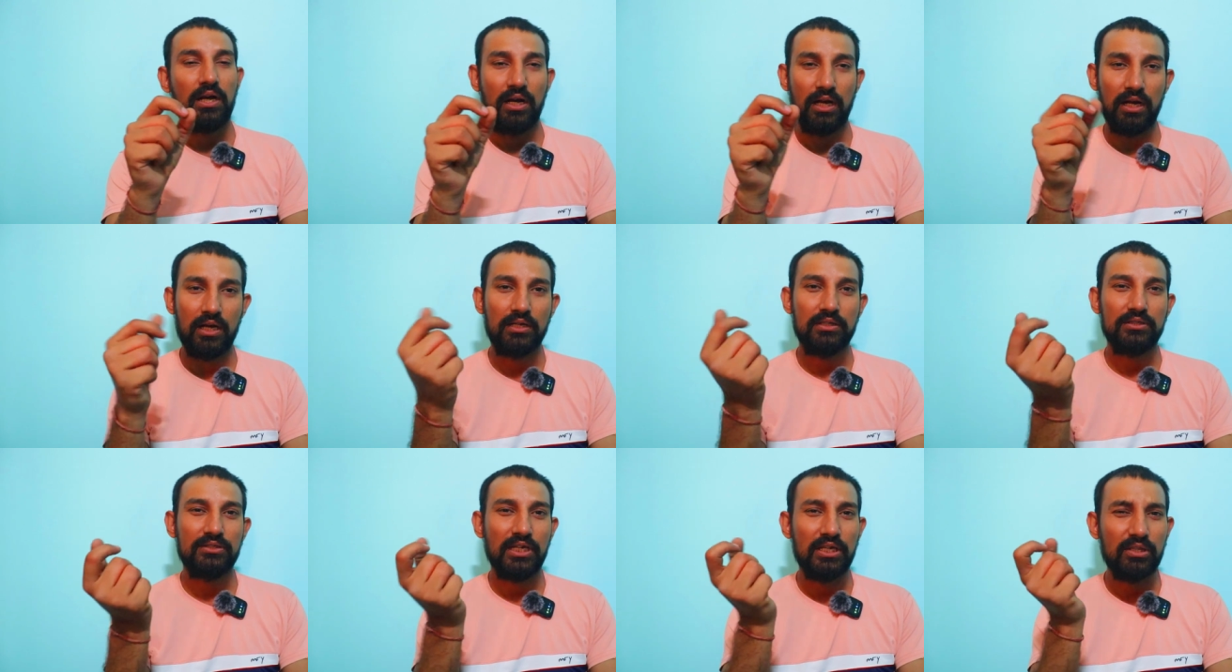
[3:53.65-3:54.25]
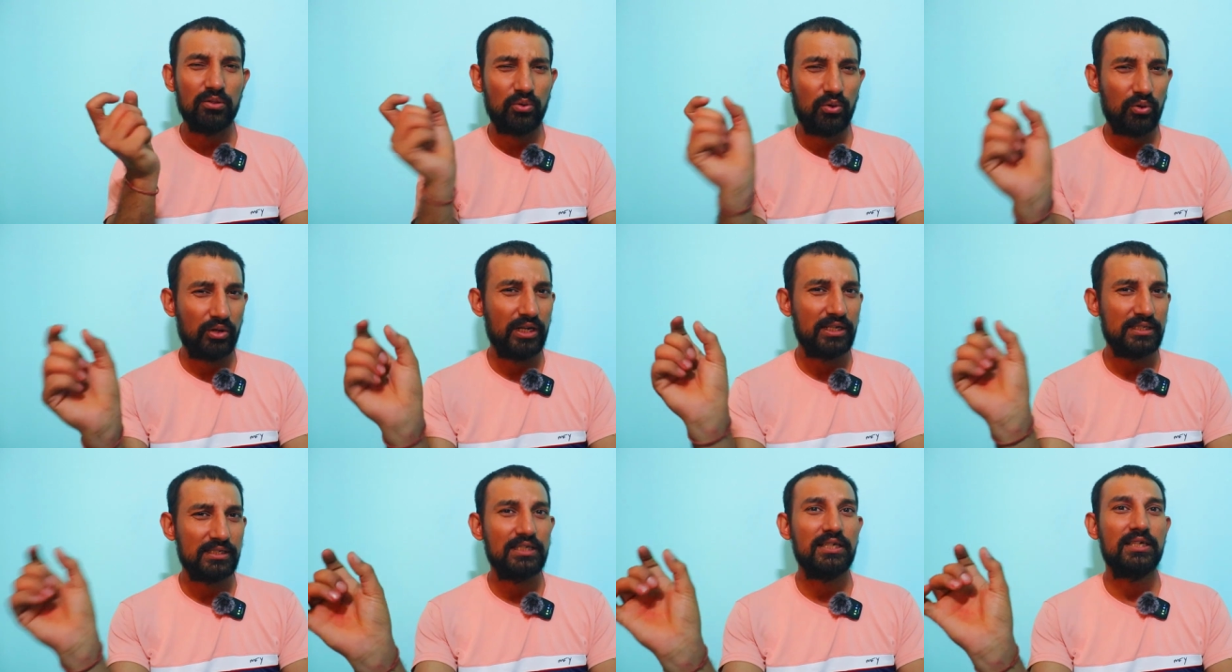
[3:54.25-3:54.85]
हाँ शायद
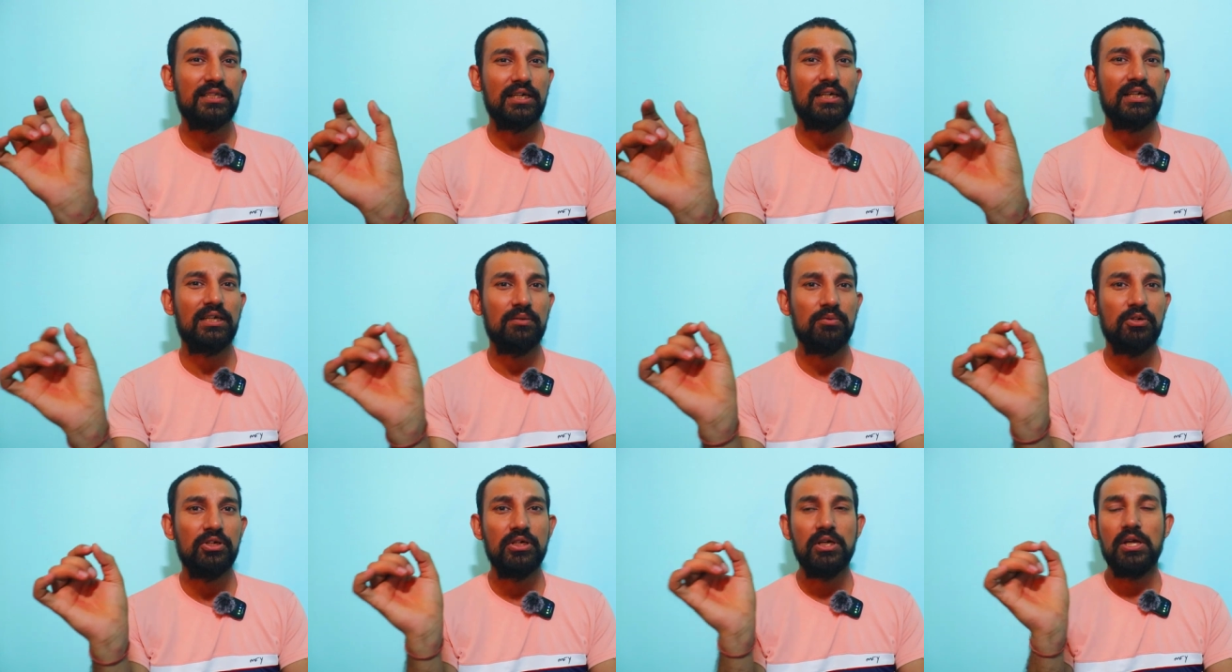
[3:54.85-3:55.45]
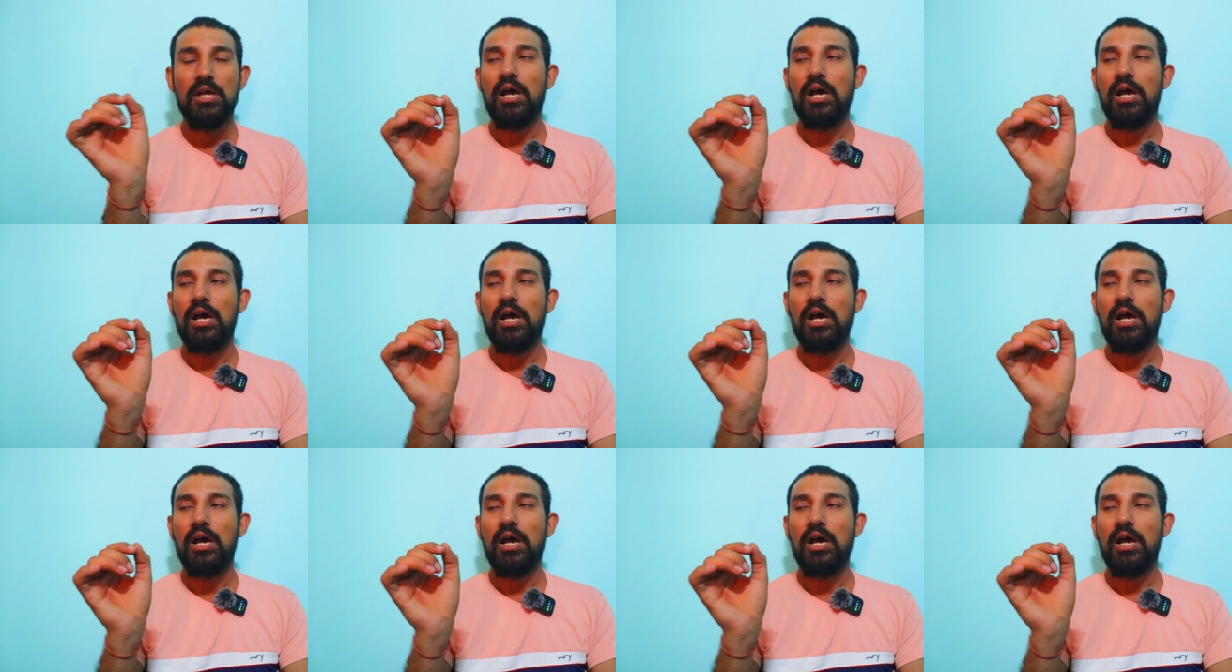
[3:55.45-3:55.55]
होना चाहिए था कि भाई